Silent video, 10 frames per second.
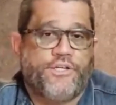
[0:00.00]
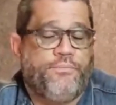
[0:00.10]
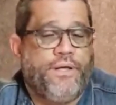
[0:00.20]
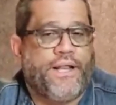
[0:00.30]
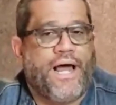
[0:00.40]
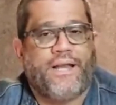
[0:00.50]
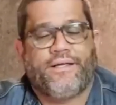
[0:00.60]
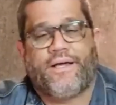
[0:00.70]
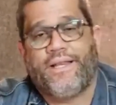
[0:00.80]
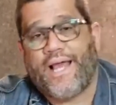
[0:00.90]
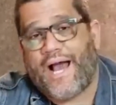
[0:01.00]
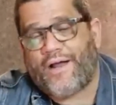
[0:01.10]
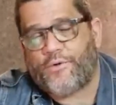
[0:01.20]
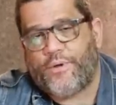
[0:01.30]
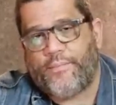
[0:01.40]
de admirar e
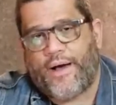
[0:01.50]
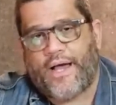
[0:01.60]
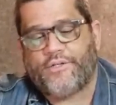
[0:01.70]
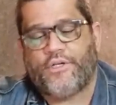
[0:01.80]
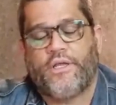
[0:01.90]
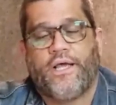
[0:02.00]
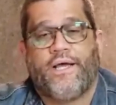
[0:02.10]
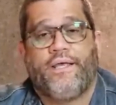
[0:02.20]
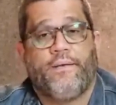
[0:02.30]
criar uma imagem